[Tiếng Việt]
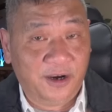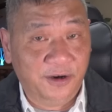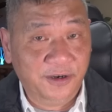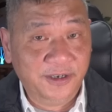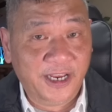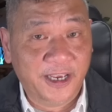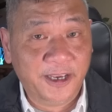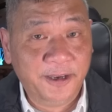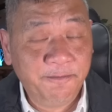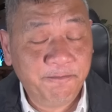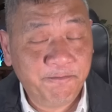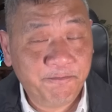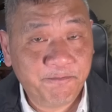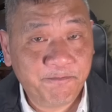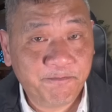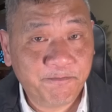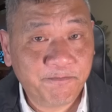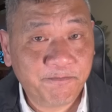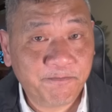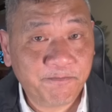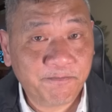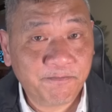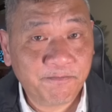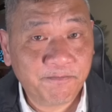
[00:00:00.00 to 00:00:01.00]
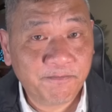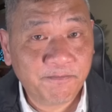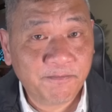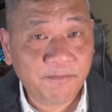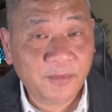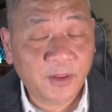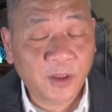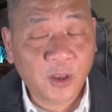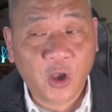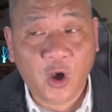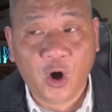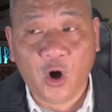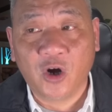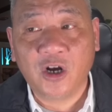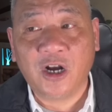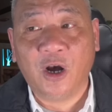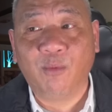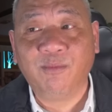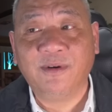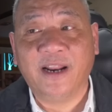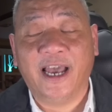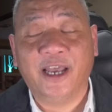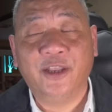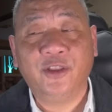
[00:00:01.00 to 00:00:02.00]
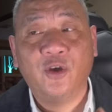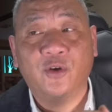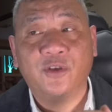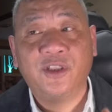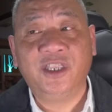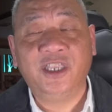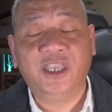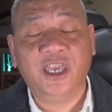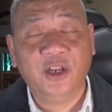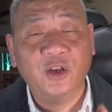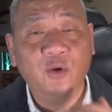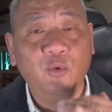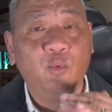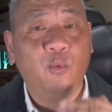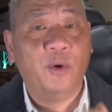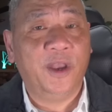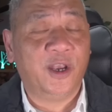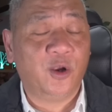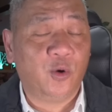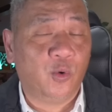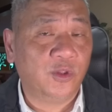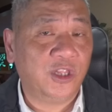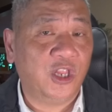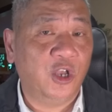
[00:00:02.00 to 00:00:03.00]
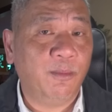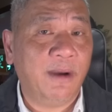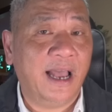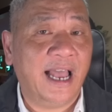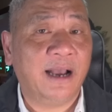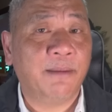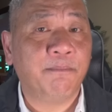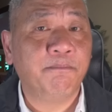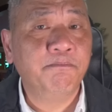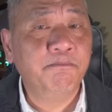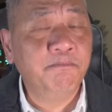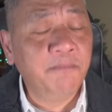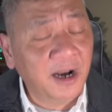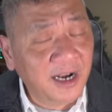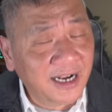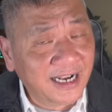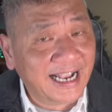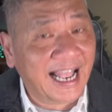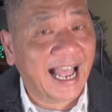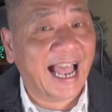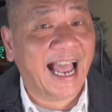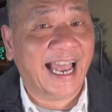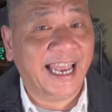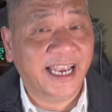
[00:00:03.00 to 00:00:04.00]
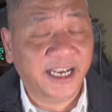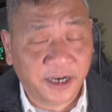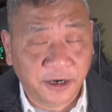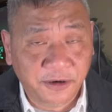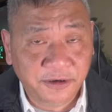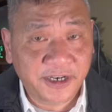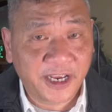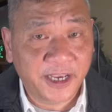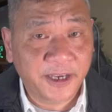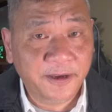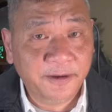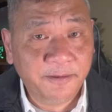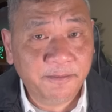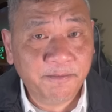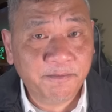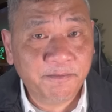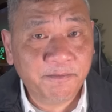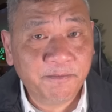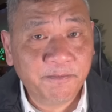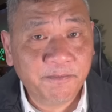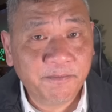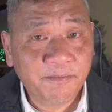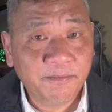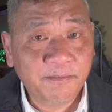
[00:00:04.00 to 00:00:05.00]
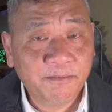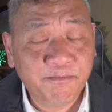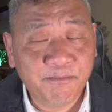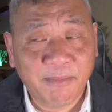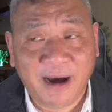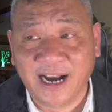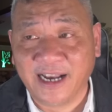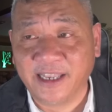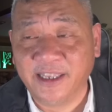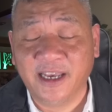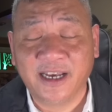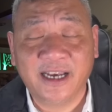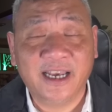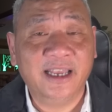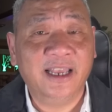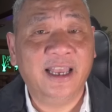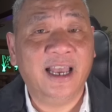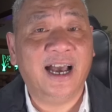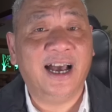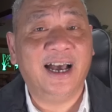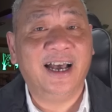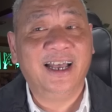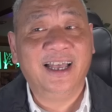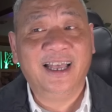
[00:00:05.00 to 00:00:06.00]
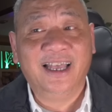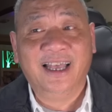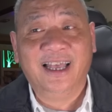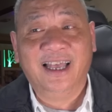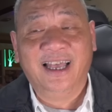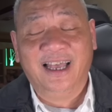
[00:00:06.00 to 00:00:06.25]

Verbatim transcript: cử tri họ không để cho chính quyền của tiểu bang bức hại cử tri bằng những cái à,